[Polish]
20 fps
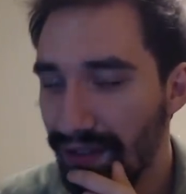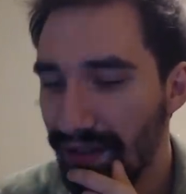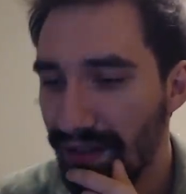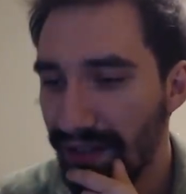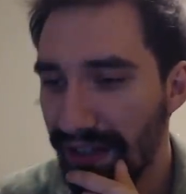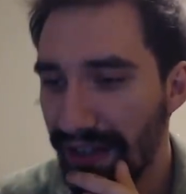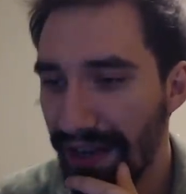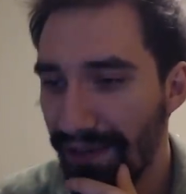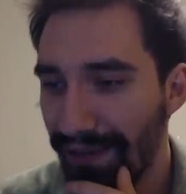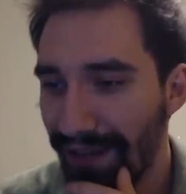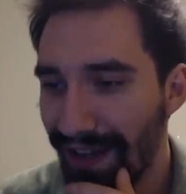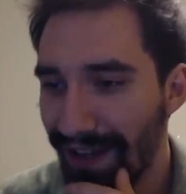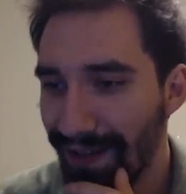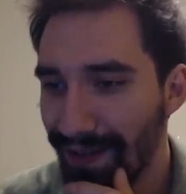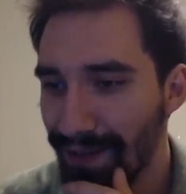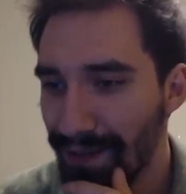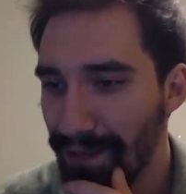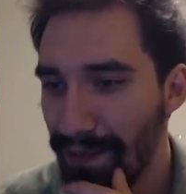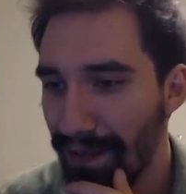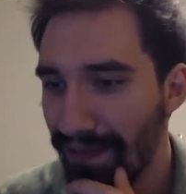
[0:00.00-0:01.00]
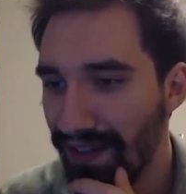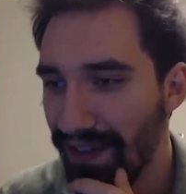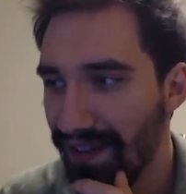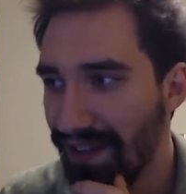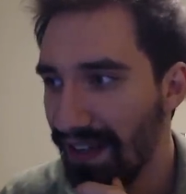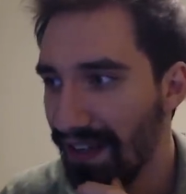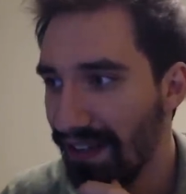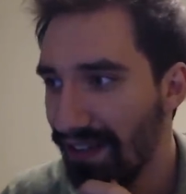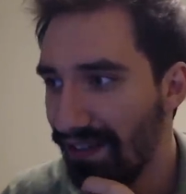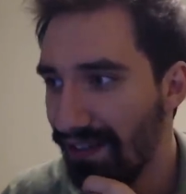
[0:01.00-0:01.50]
Rewanż pewnie
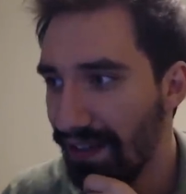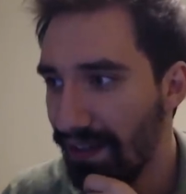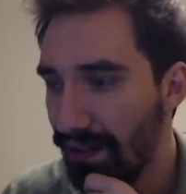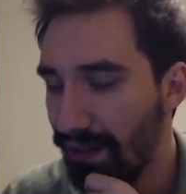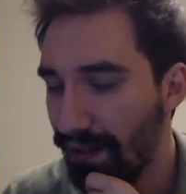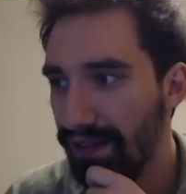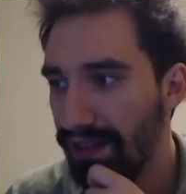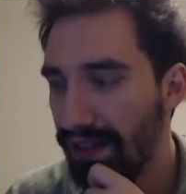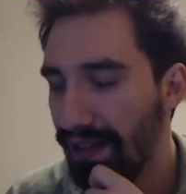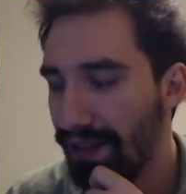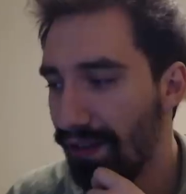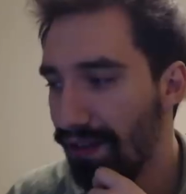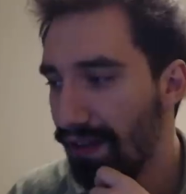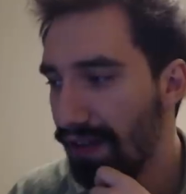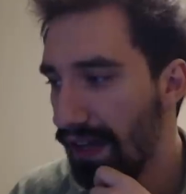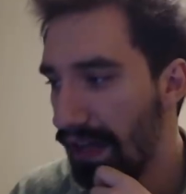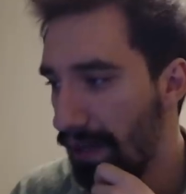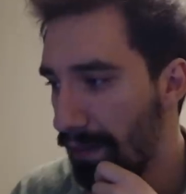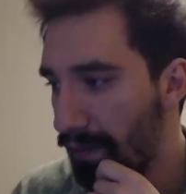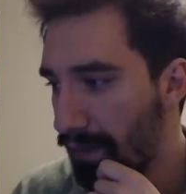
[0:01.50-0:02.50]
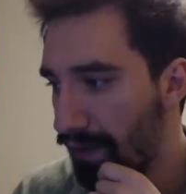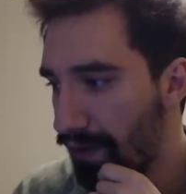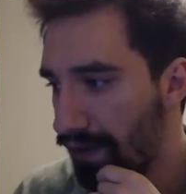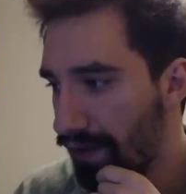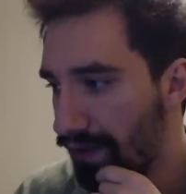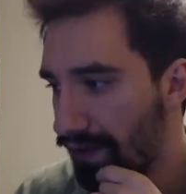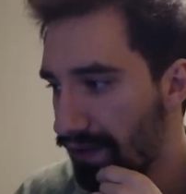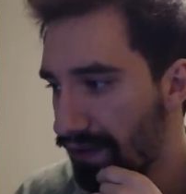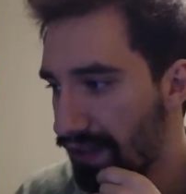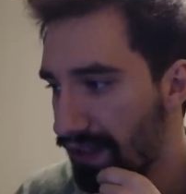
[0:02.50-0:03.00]
za jakiś rok. Za rok
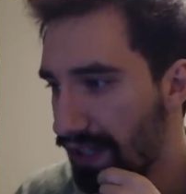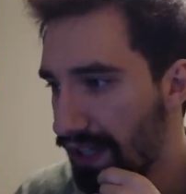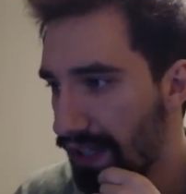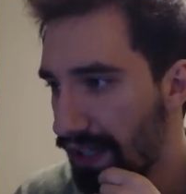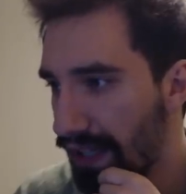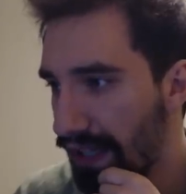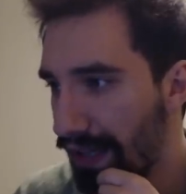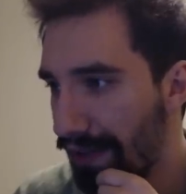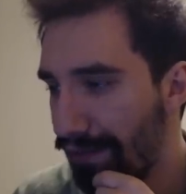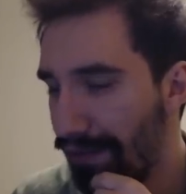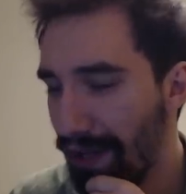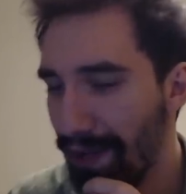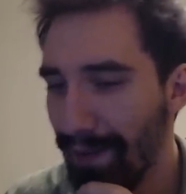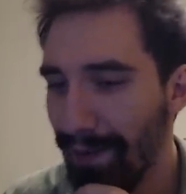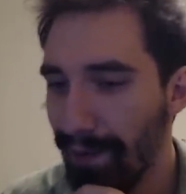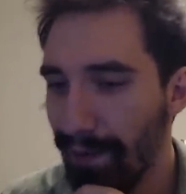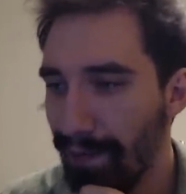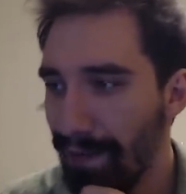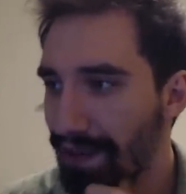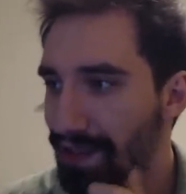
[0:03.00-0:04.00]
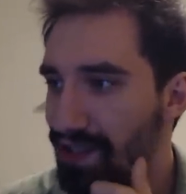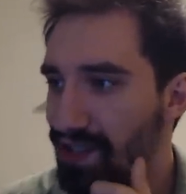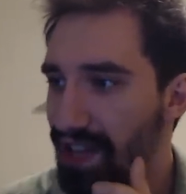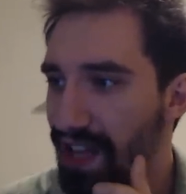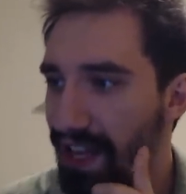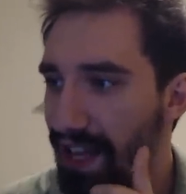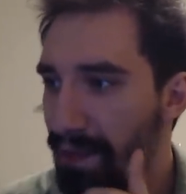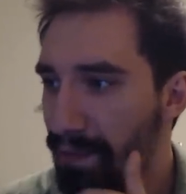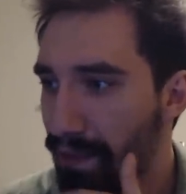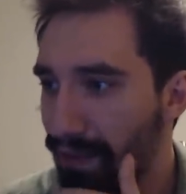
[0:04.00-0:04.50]
albo na FMMA
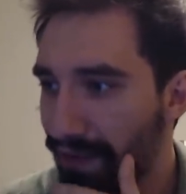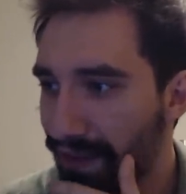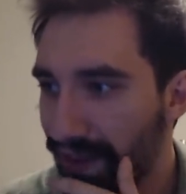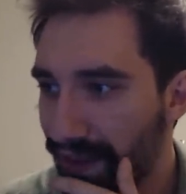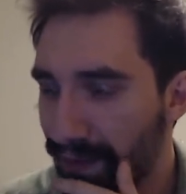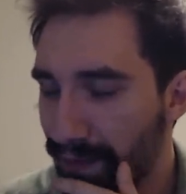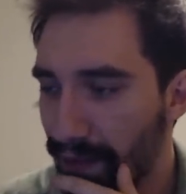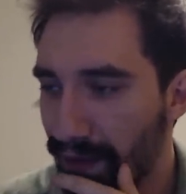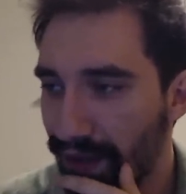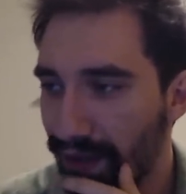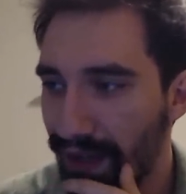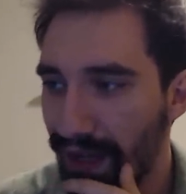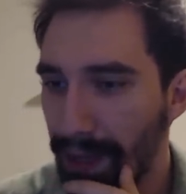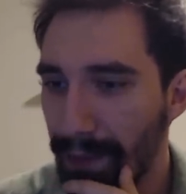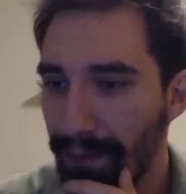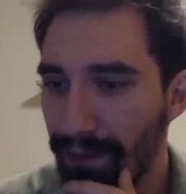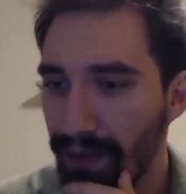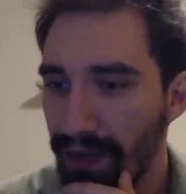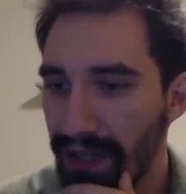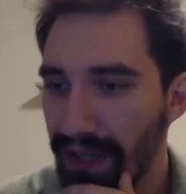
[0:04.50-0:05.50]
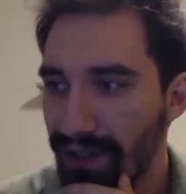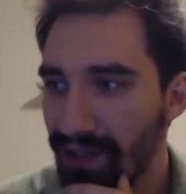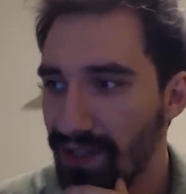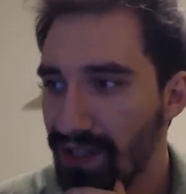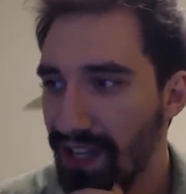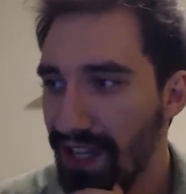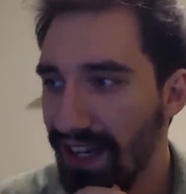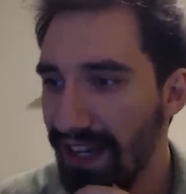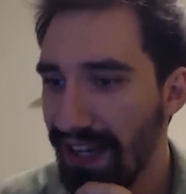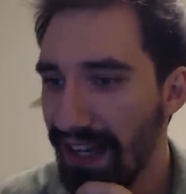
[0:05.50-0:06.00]
4 powiedzmy, albo
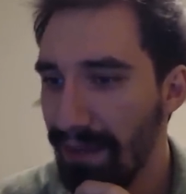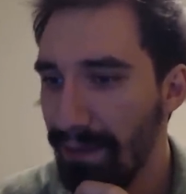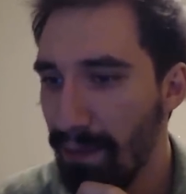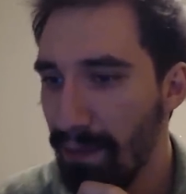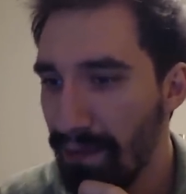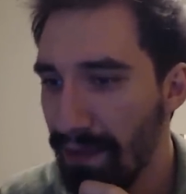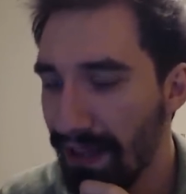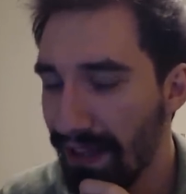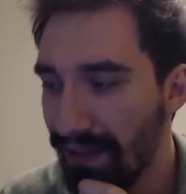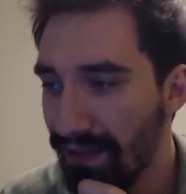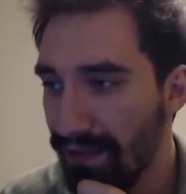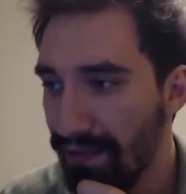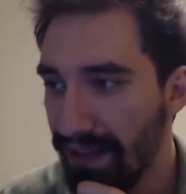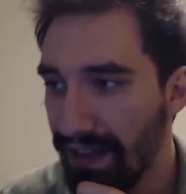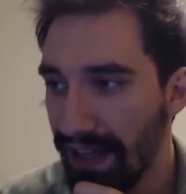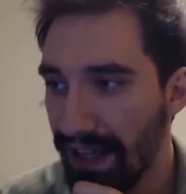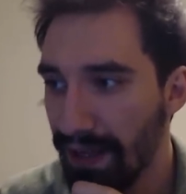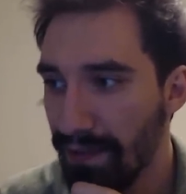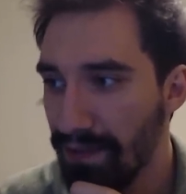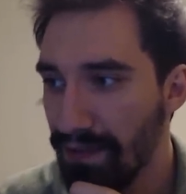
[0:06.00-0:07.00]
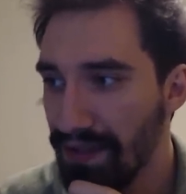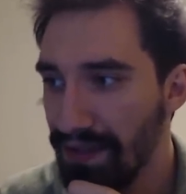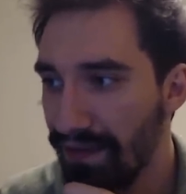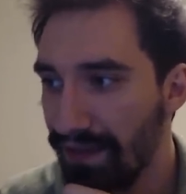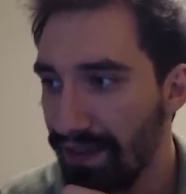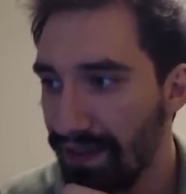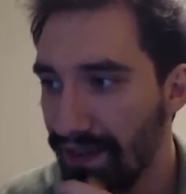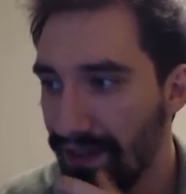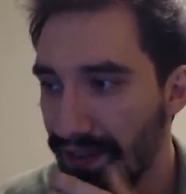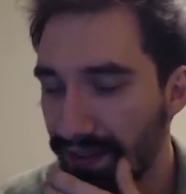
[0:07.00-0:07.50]
4 albo 5 wydaje mi się,
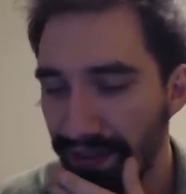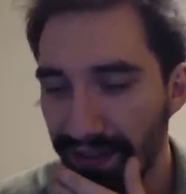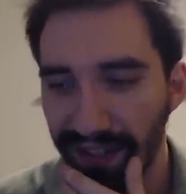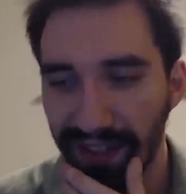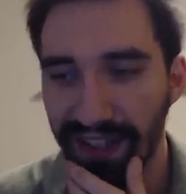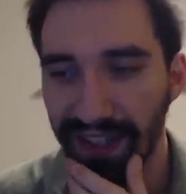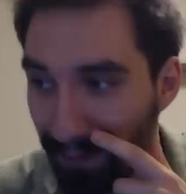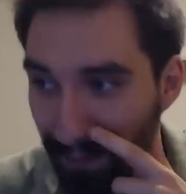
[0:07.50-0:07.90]
wiesz co chodzi.